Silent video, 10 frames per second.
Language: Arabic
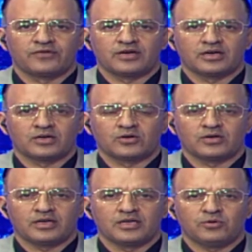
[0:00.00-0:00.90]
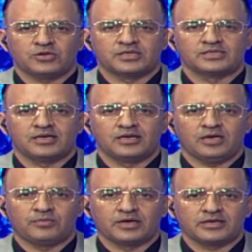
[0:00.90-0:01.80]
الفريق الركن علي محسن
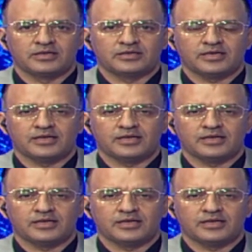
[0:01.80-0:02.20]
صالح برقية